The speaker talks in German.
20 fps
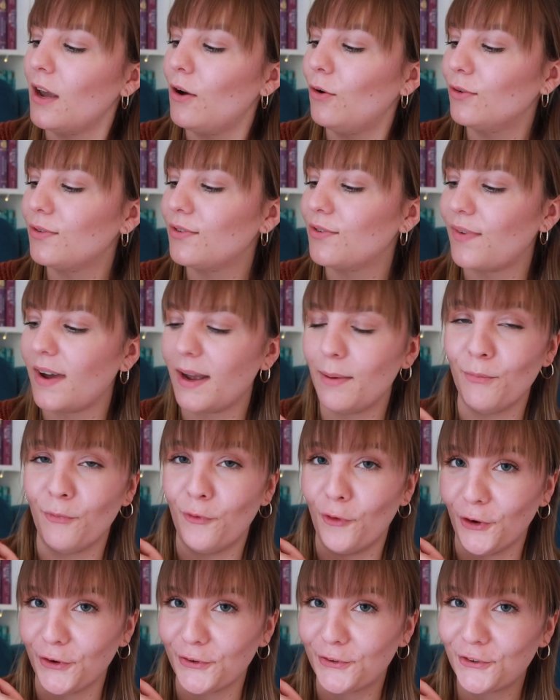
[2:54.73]
und zwar im
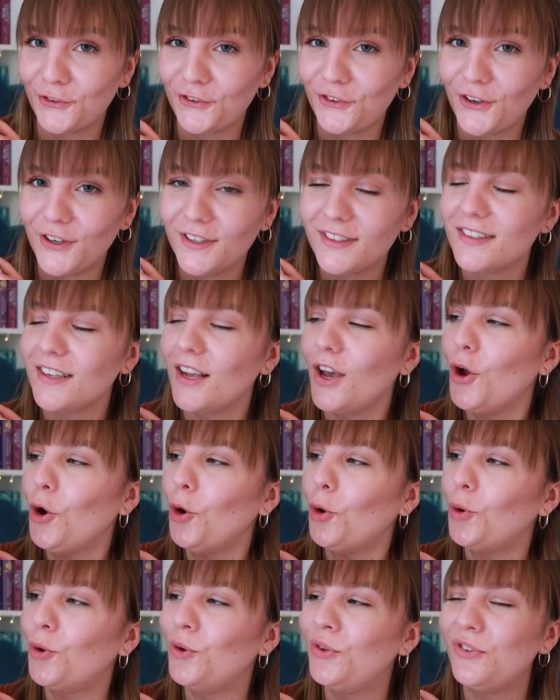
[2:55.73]
Wolkenschloss
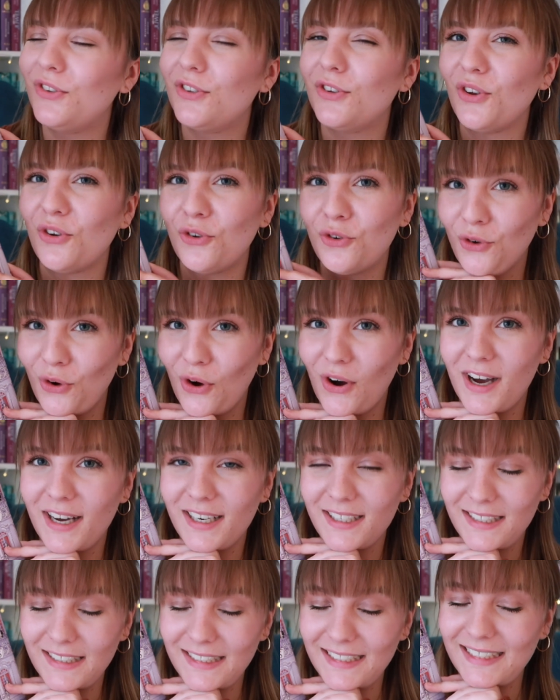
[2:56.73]
und
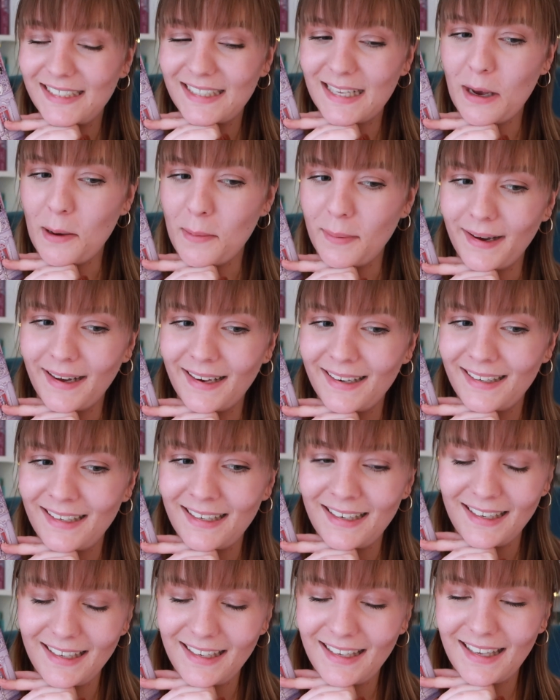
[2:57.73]
dort ist aber
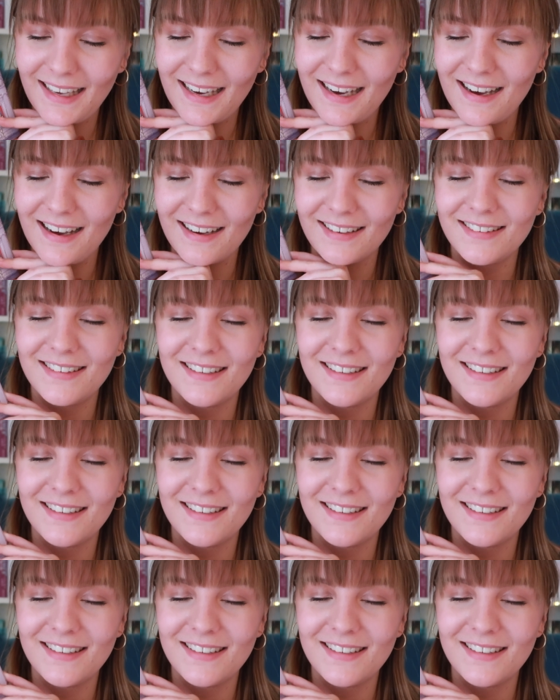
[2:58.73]
nicht äh,